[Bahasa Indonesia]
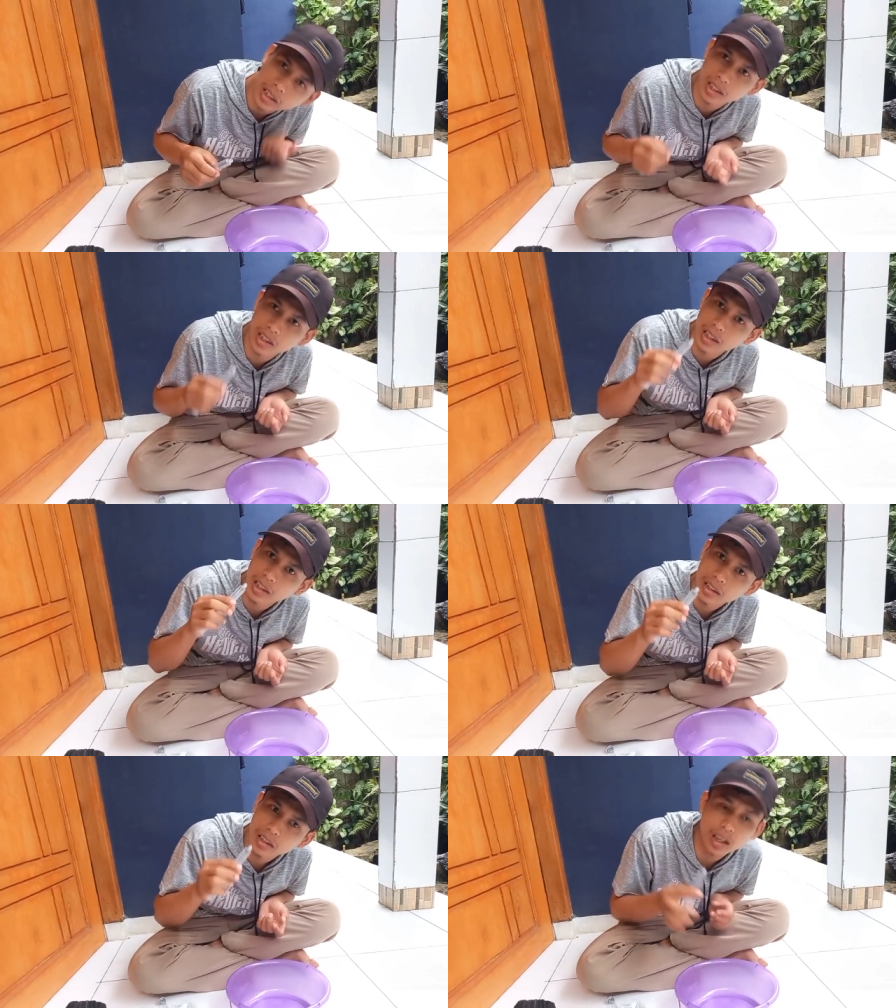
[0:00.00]
kiri
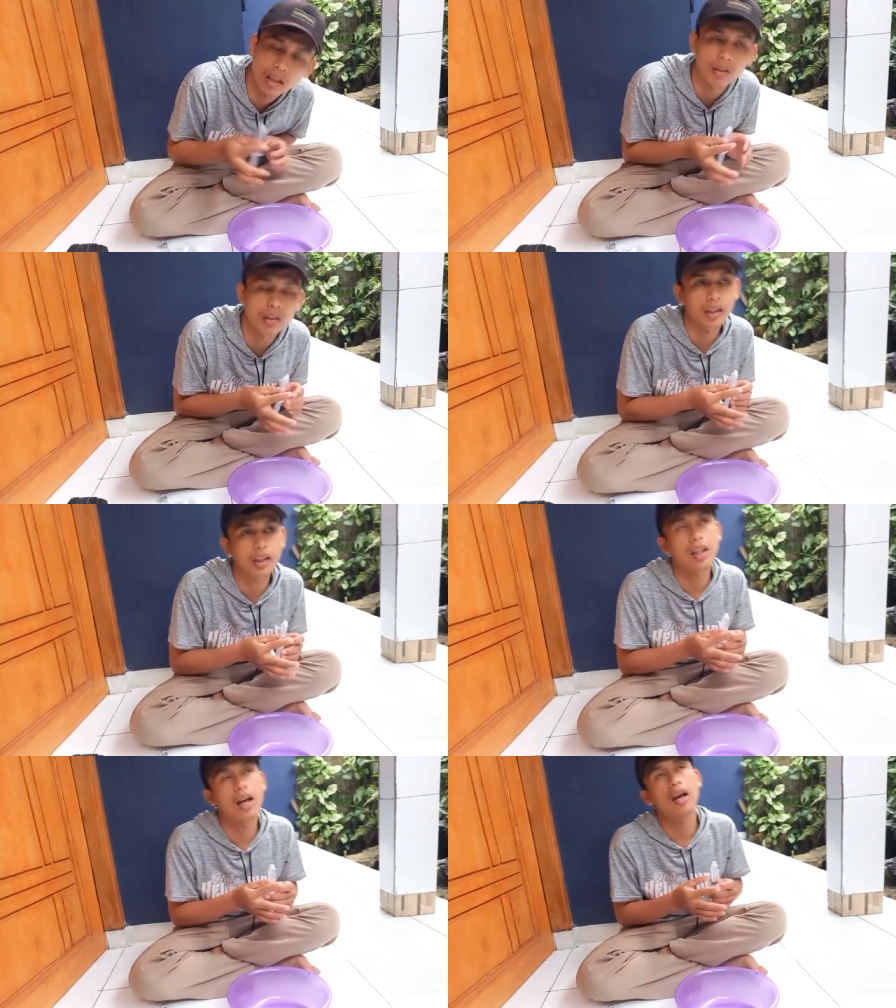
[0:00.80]
kalau
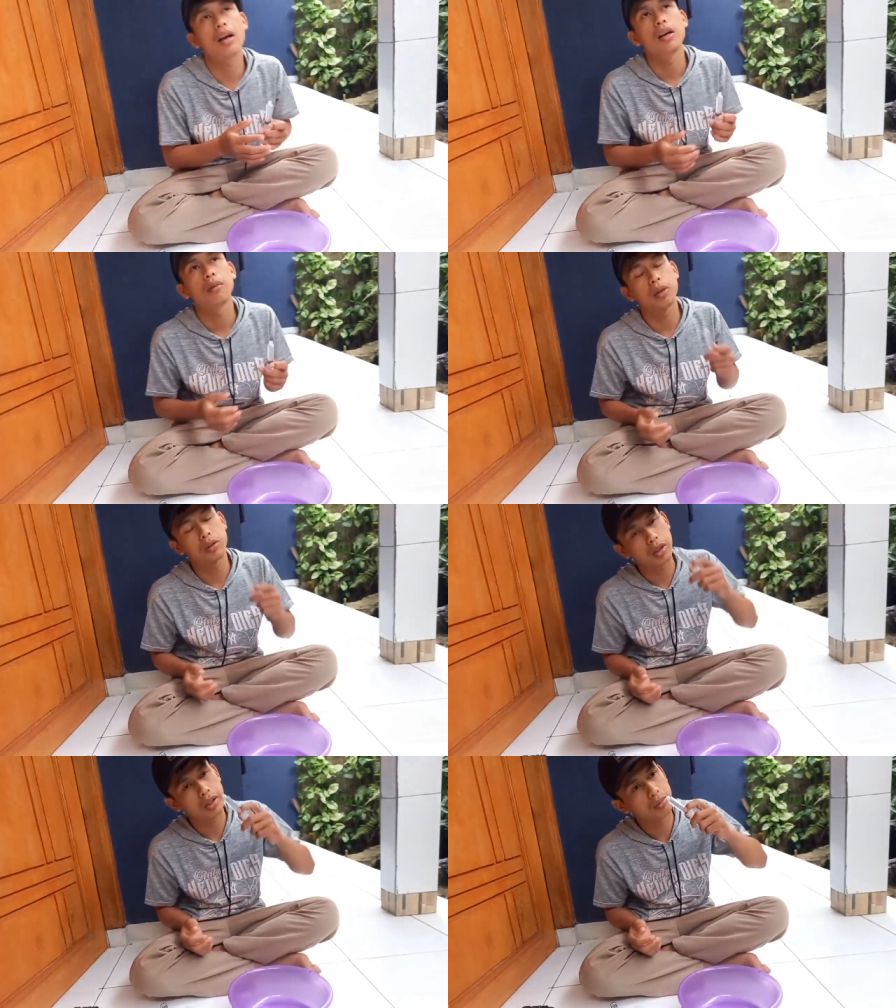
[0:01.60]
kita
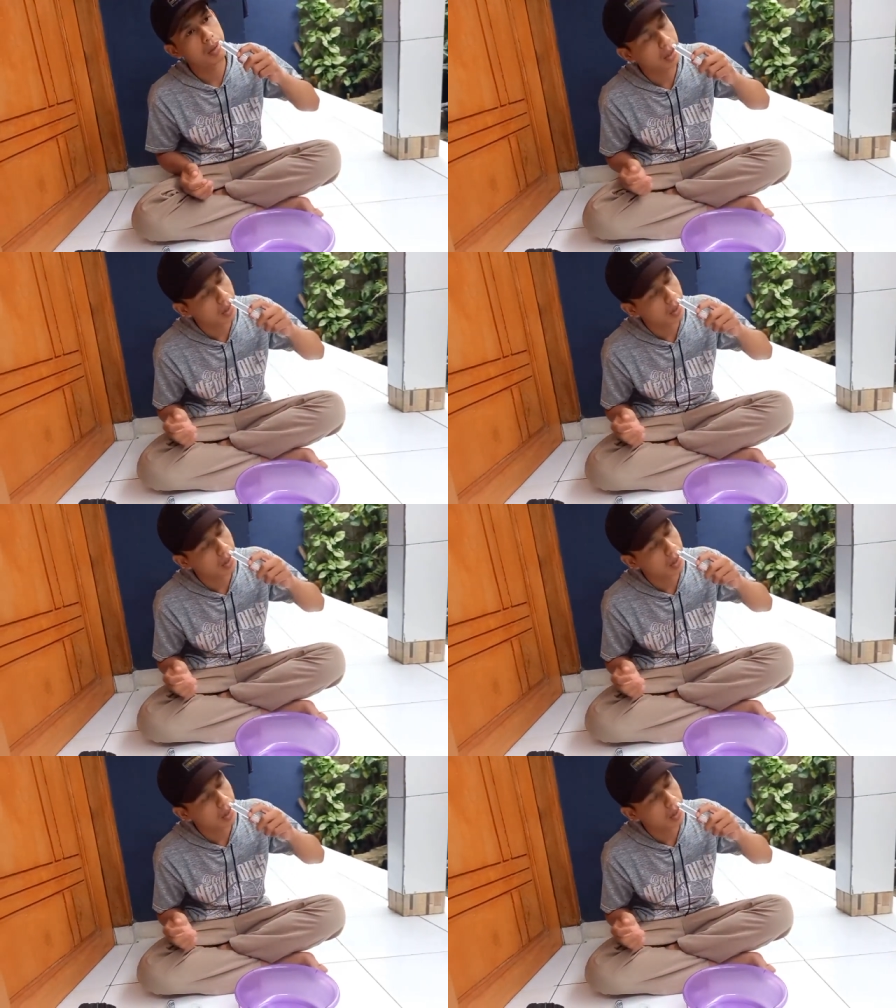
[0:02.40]
masukkan sebelah